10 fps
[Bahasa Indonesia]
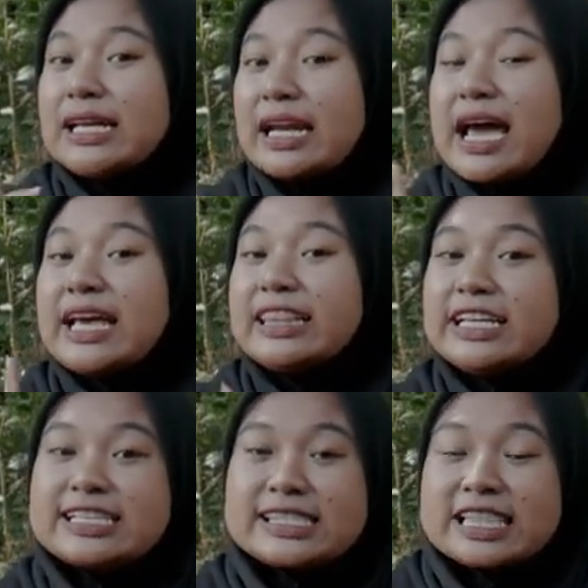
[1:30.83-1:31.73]
gratis
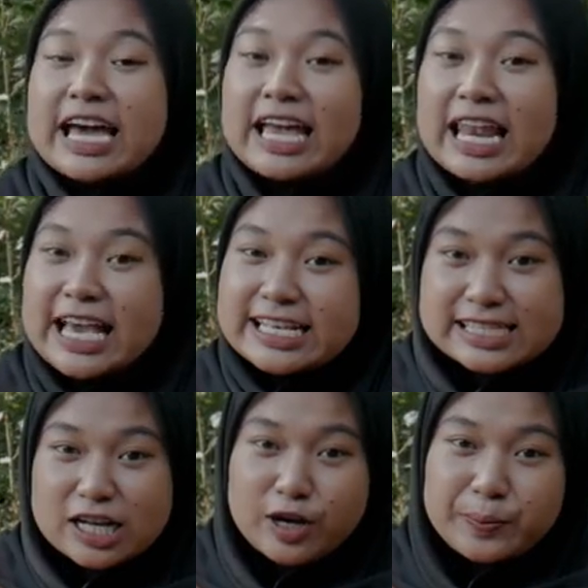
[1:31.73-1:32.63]
gratis
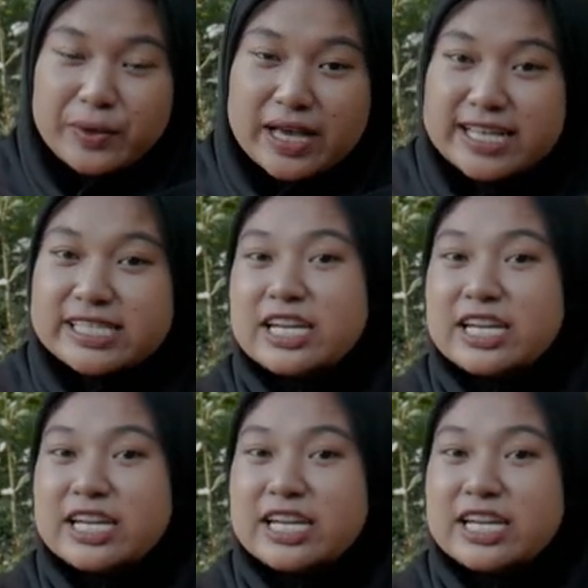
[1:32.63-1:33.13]
teleskop ya.